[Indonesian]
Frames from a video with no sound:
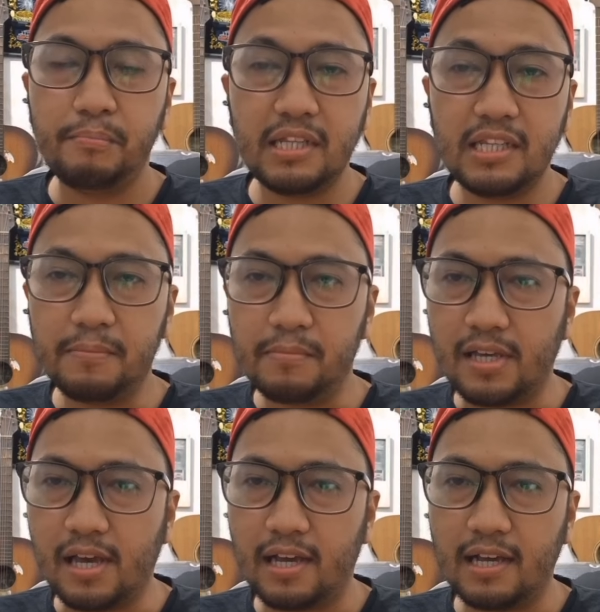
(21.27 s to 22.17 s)

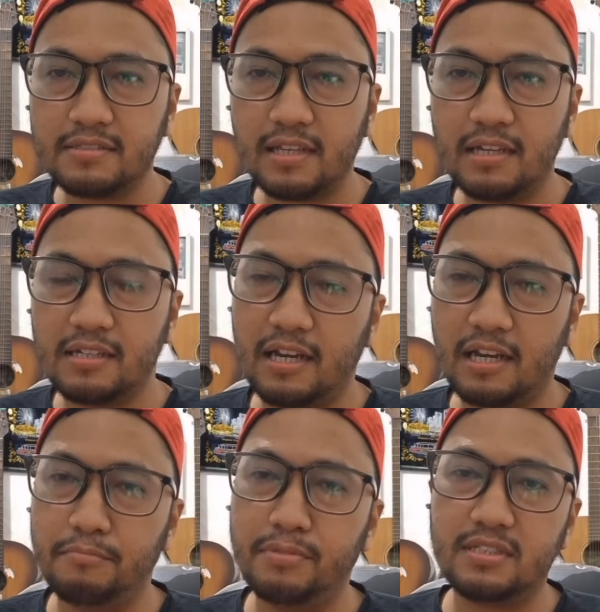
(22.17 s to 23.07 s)
minim gagasan
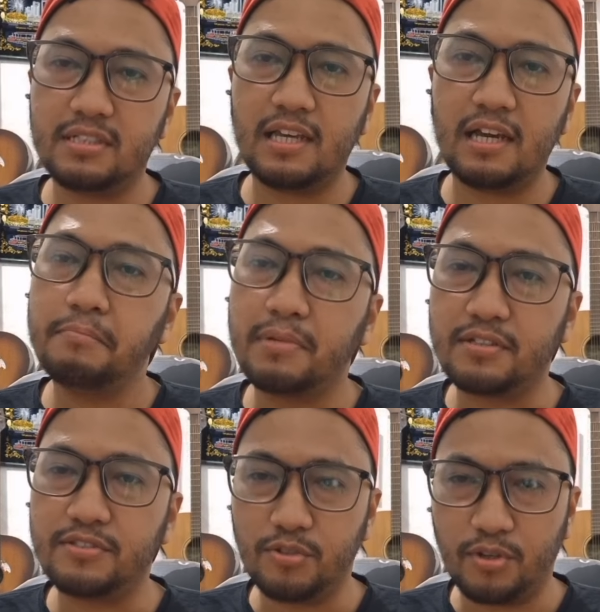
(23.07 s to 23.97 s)
dan lebih senang
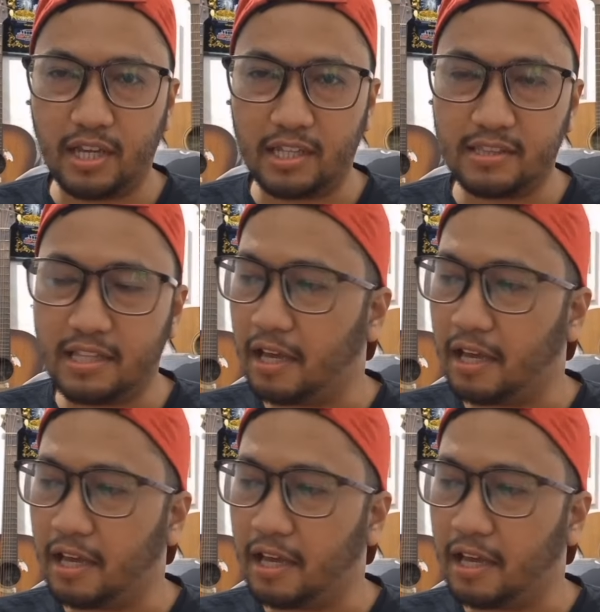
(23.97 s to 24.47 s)
berjoget.